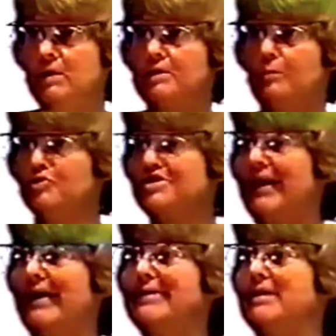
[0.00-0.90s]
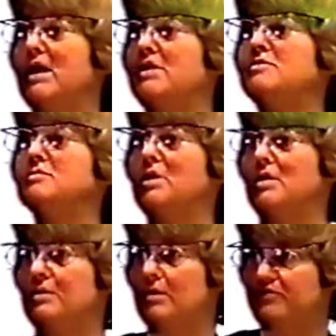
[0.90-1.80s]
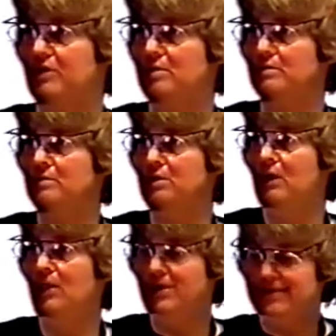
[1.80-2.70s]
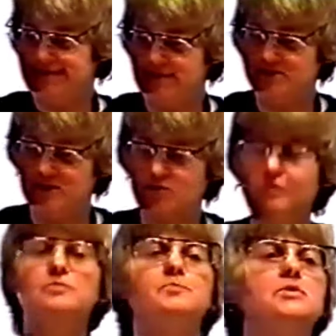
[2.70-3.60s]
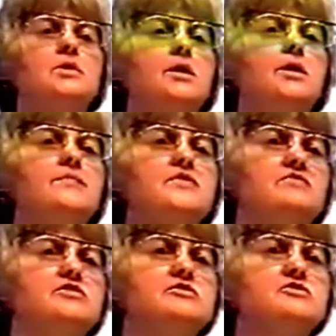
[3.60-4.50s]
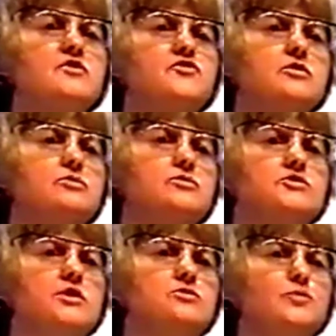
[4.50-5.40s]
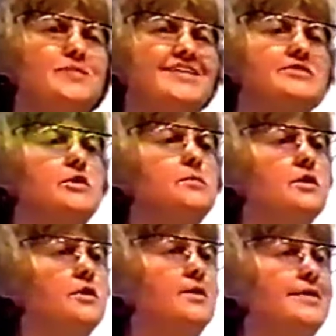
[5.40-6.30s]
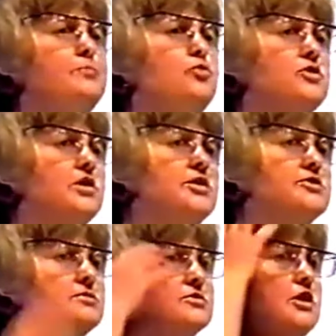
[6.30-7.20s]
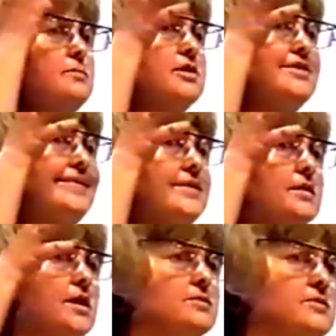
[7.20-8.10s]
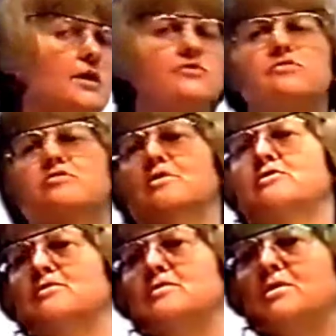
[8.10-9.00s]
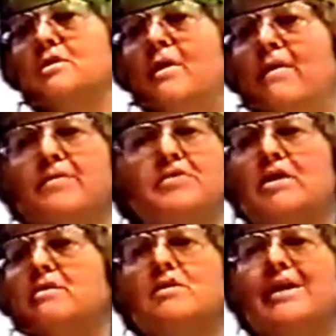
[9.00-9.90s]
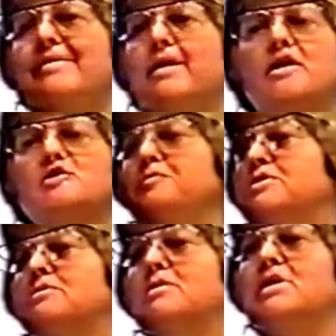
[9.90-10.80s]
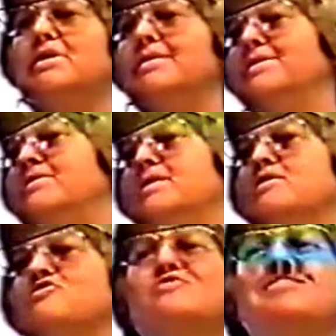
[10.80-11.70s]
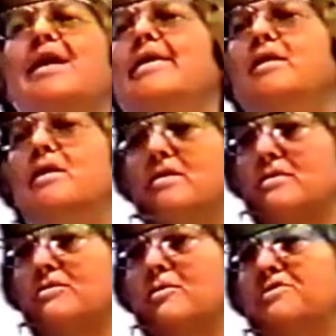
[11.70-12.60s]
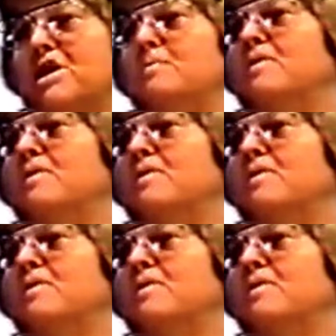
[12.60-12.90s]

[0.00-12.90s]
Da muss eine eigene Leistung dahinter sein. Dieser Typ, der Wissenschaftler, künstler typ der selber Bücher liest und selber Ideen hat und Assoziationen, der hat auch keine Angst, mit Kollegen Ideen zu teilen, kommt ja